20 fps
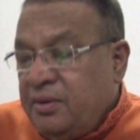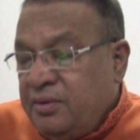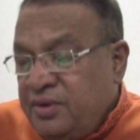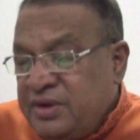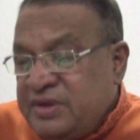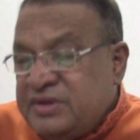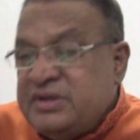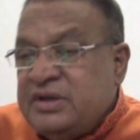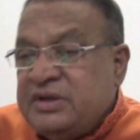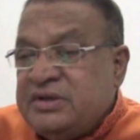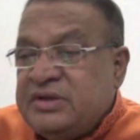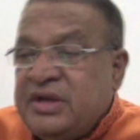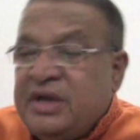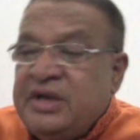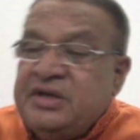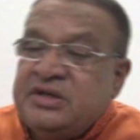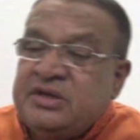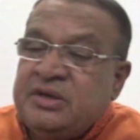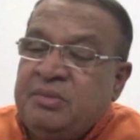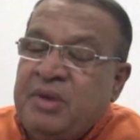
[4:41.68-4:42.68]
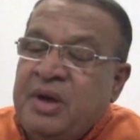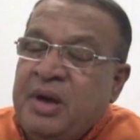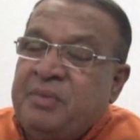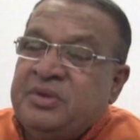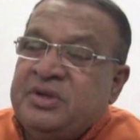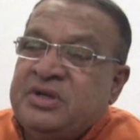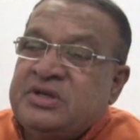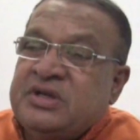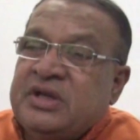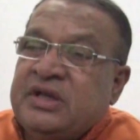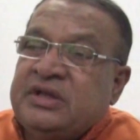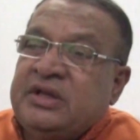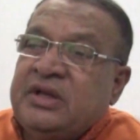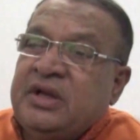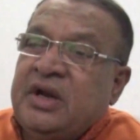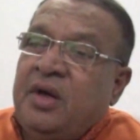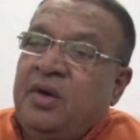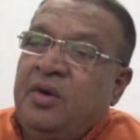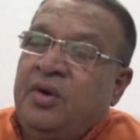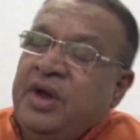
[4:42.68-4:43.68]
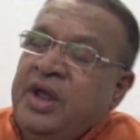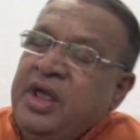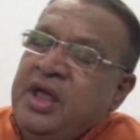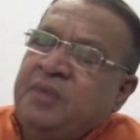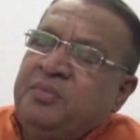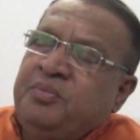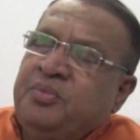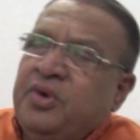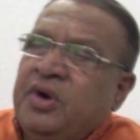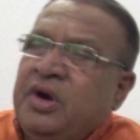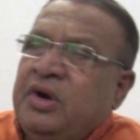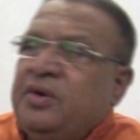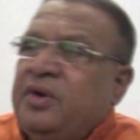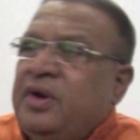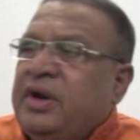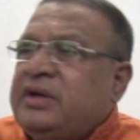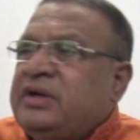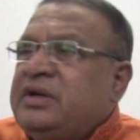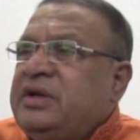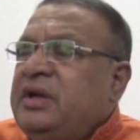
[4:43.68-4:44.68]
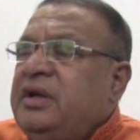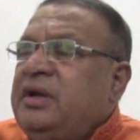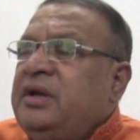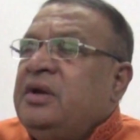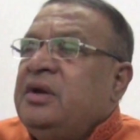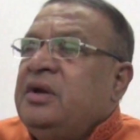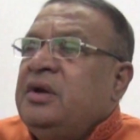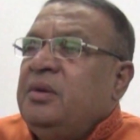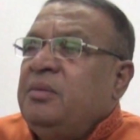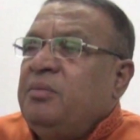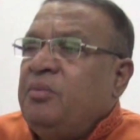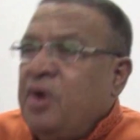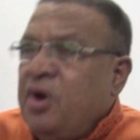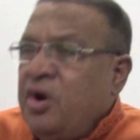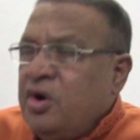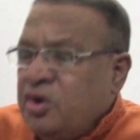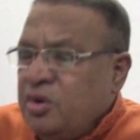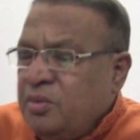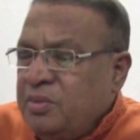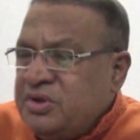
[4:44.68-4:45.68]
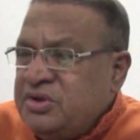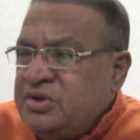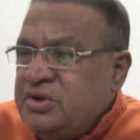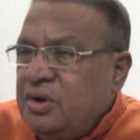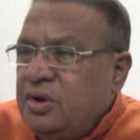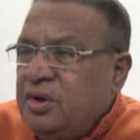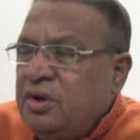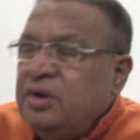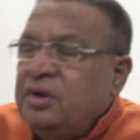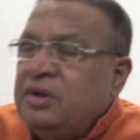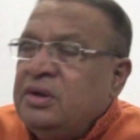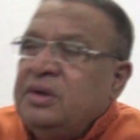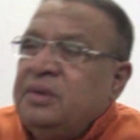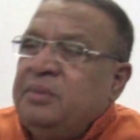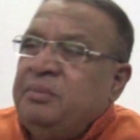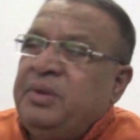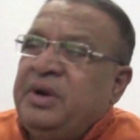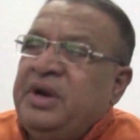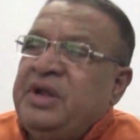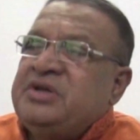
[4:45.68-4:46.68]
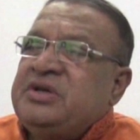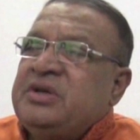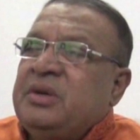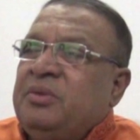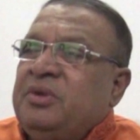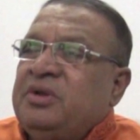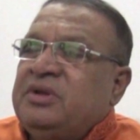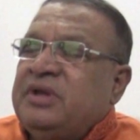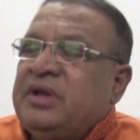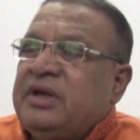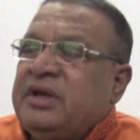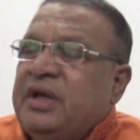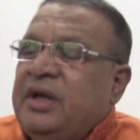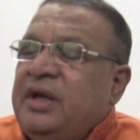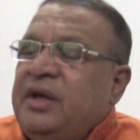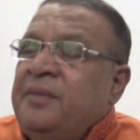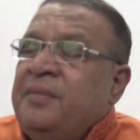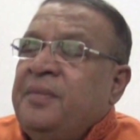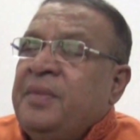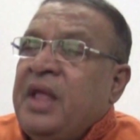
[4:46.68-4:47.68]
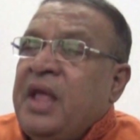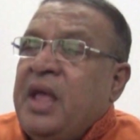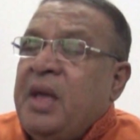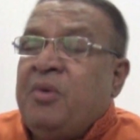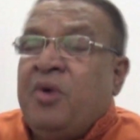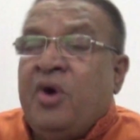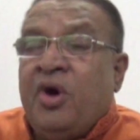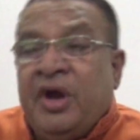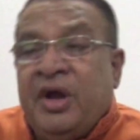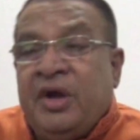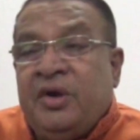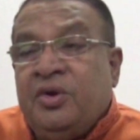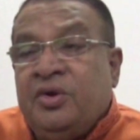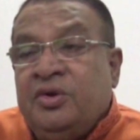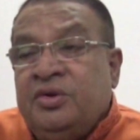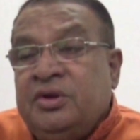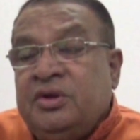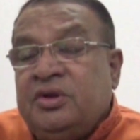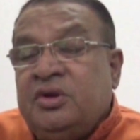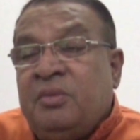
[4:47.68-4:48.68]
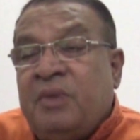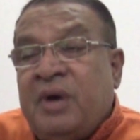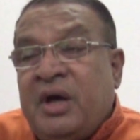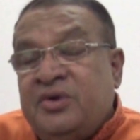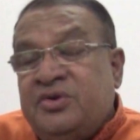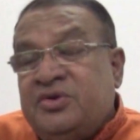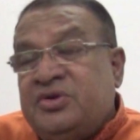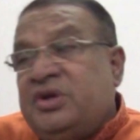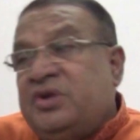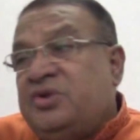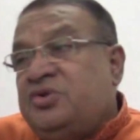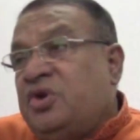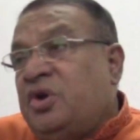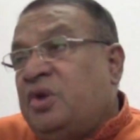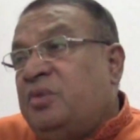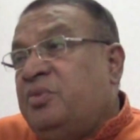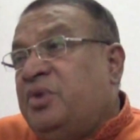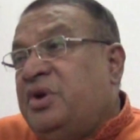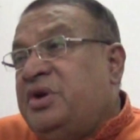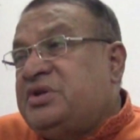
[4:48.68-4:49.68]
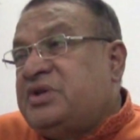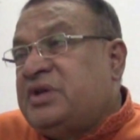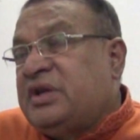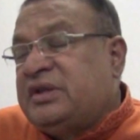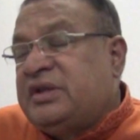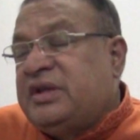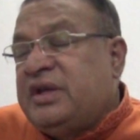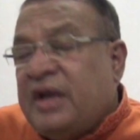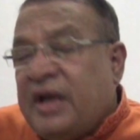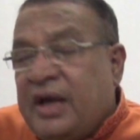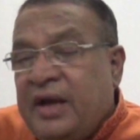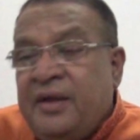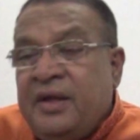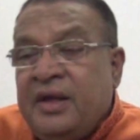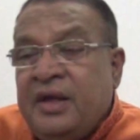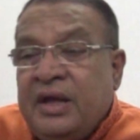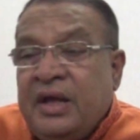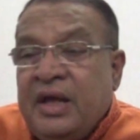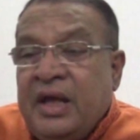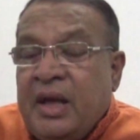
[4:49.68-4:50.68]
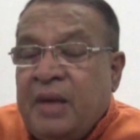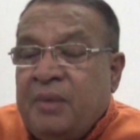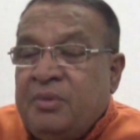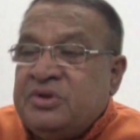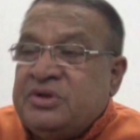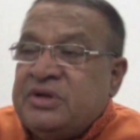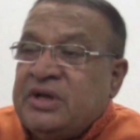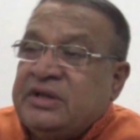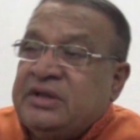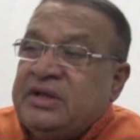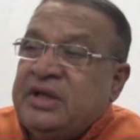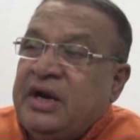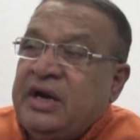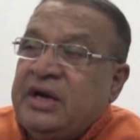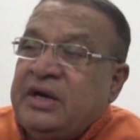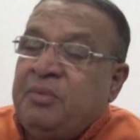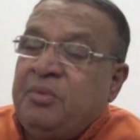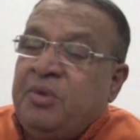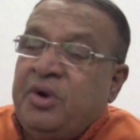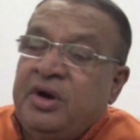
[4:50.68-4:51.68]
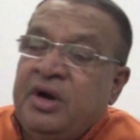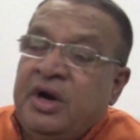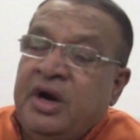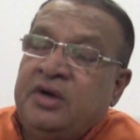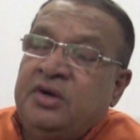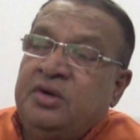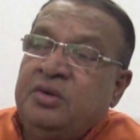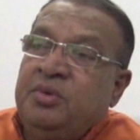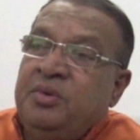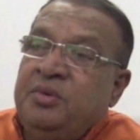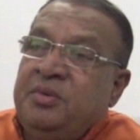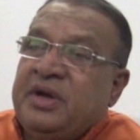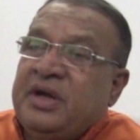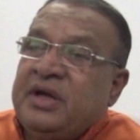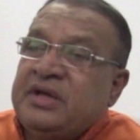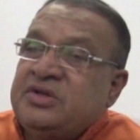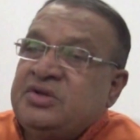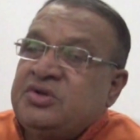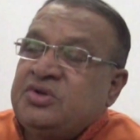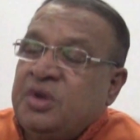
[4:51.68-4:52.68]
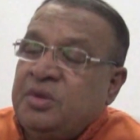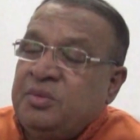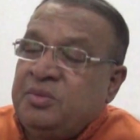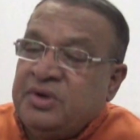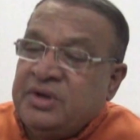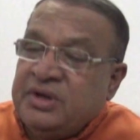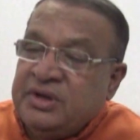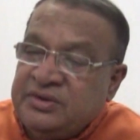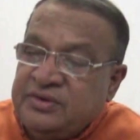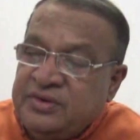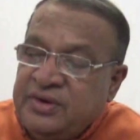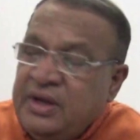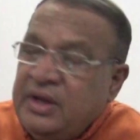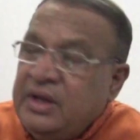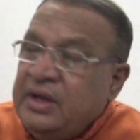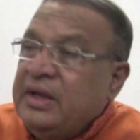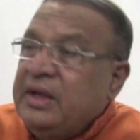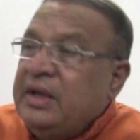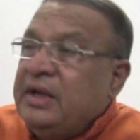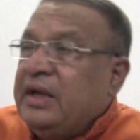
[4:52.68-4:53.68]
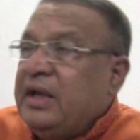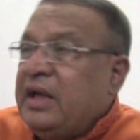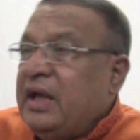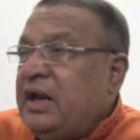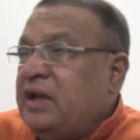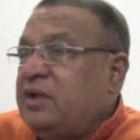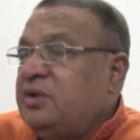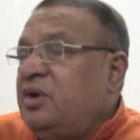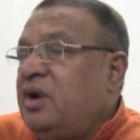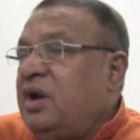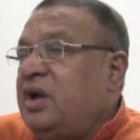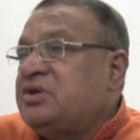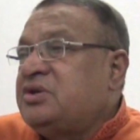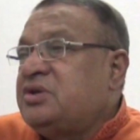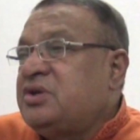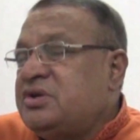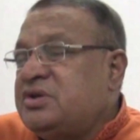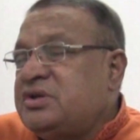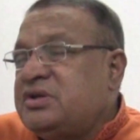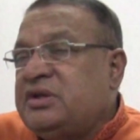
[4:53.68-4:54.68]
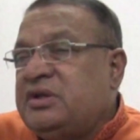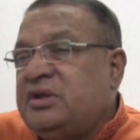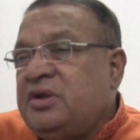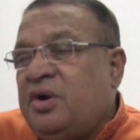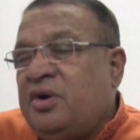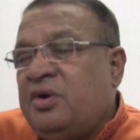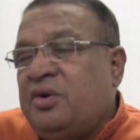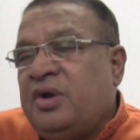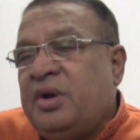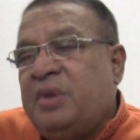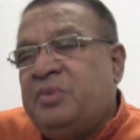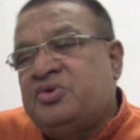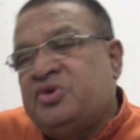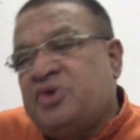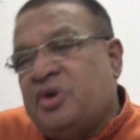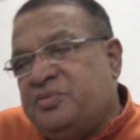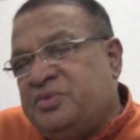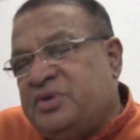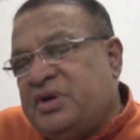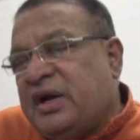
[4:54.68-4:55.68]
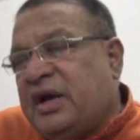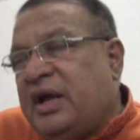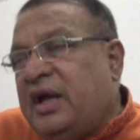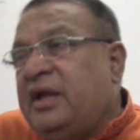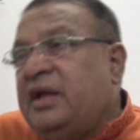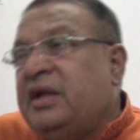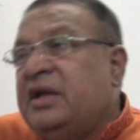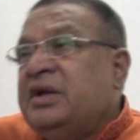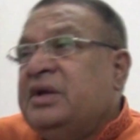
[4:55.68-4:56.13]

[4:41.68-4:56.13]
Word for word: হয়েছে সেই হিসেবে আমাদের সাতক্ষীরা অনেক পুরানো একটি মহকুমা ছিল ব্রিটিশ আমল থেকে এবং অনেক নন্দিত মানুষের জন্ম এই সাতক্ষীরায় এবং সাতক্ষীরা একটা বর্ণাঢ্য ভূমিকা আছে সর্বক্ষেত্রে খেলাধুলা সংস্কৃতি অঙ্গন এবং সব জায়গায়